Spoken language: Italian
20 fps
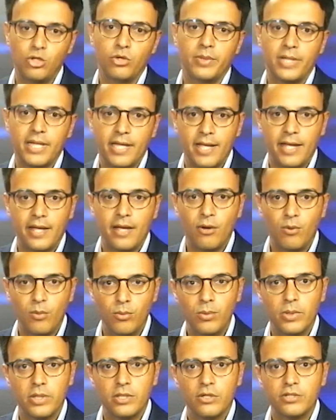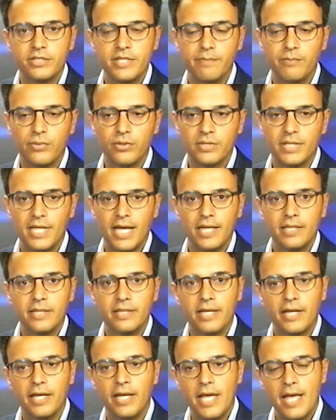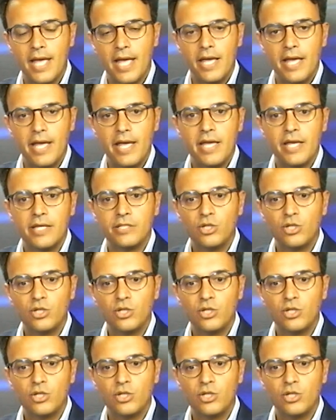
perché comunque è una cosa importante eh,